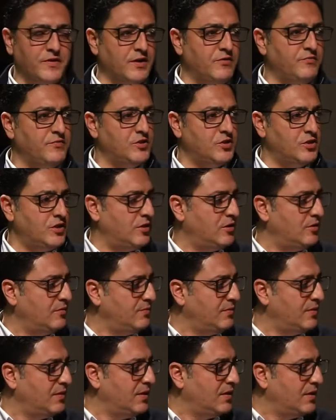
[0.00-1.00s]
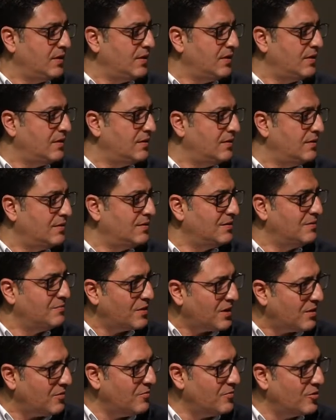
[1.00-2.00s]
frais et une euh,
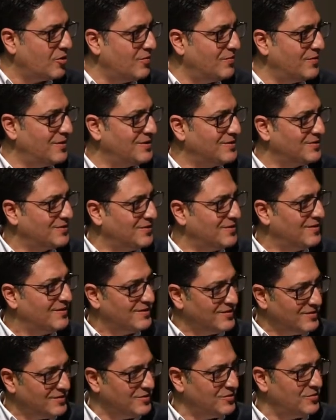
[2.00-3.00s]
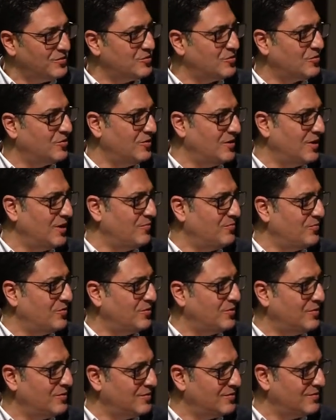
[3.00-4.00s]
euh, je connais un
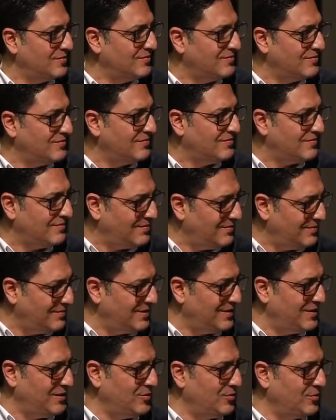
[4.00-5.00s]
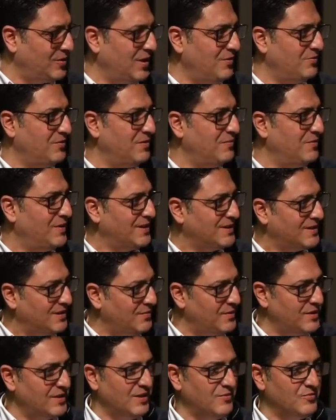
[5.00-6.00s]
peu le site au
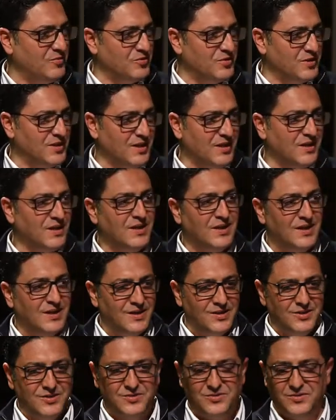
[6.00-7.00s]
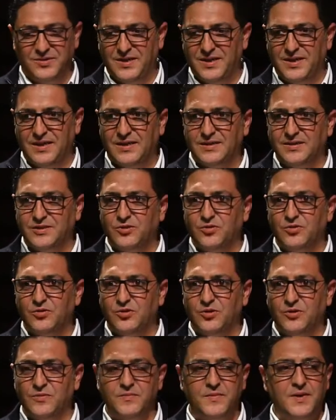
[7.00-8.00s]
Barja, Madame Nouria. Je connais assez
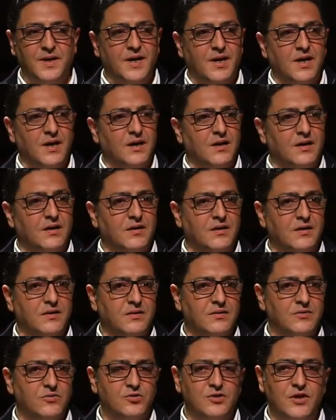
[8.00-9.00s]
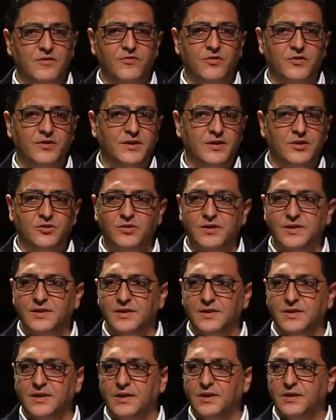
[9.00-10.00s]
de gens. Euh, nous avons été
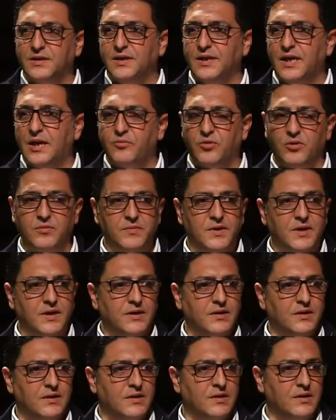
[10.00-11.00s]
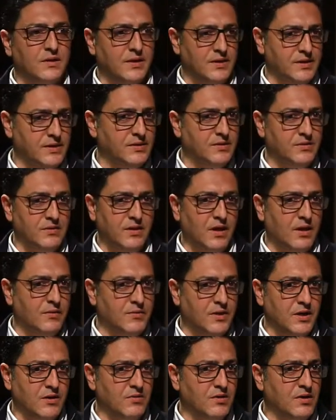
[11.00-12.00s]
sollicités dès la première euh, édition à
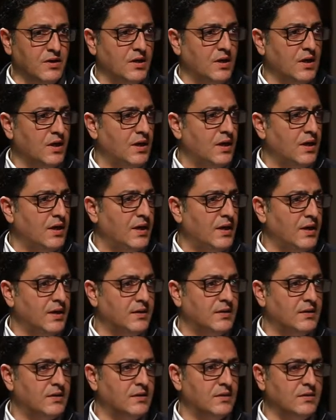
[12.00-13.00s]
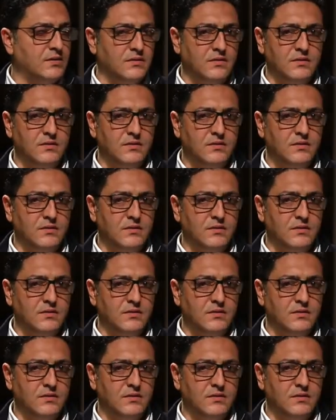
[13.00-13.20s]
Mneoul à être